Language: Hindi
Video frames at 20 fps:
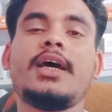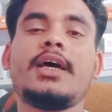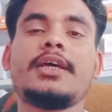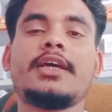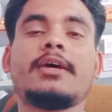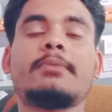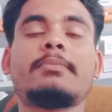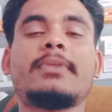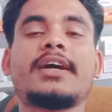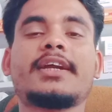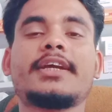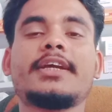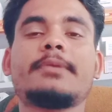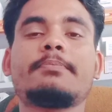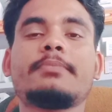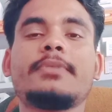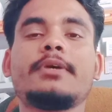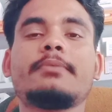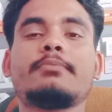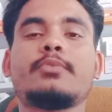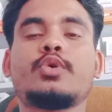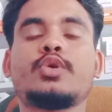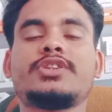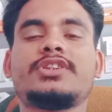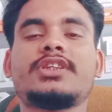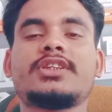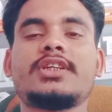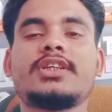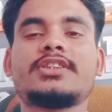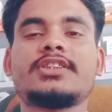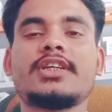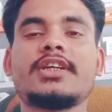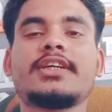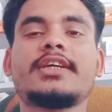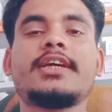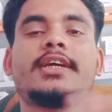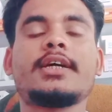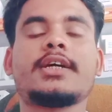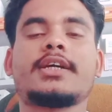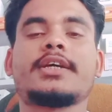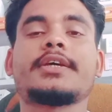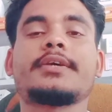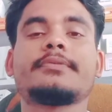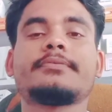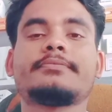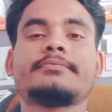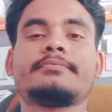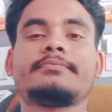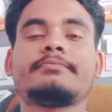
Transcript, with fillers: या मार्केट में बहुत ज़्यादा चल के आ रहा है